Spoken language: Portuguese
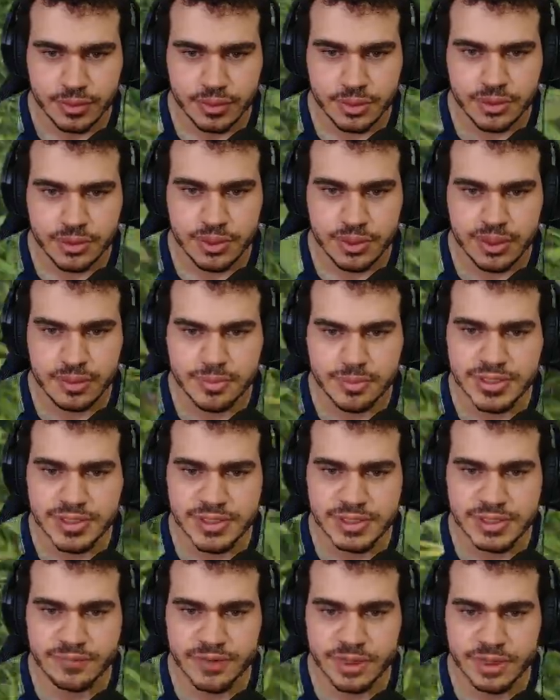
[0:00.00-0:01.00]
Não precisa
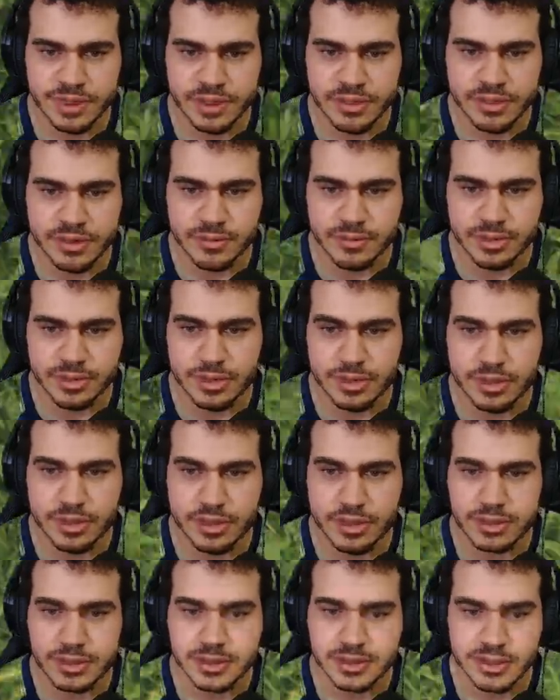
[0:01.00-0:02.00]
enfrentar inimigo,
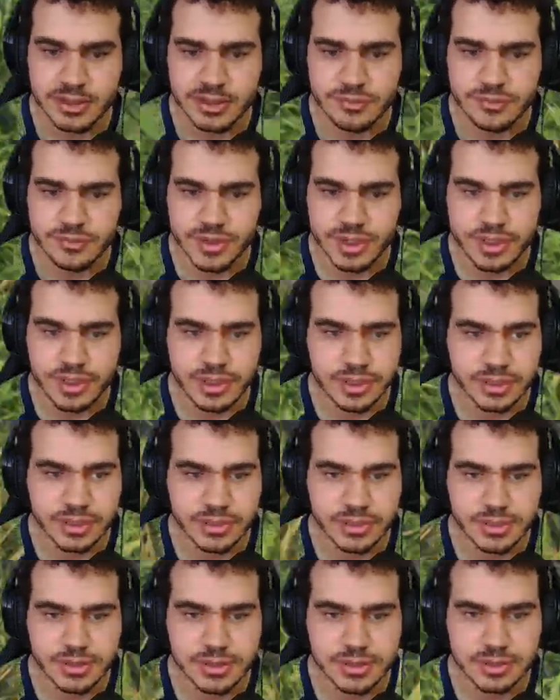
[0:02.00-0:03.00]
galera. Só
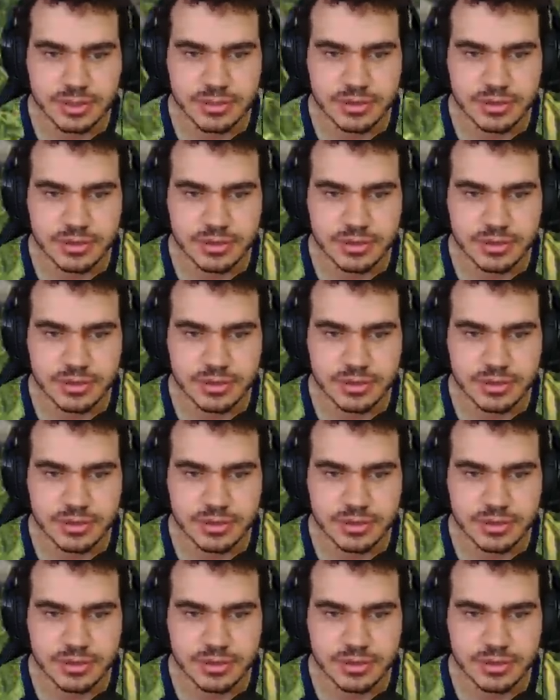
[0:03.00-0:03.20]
vaza.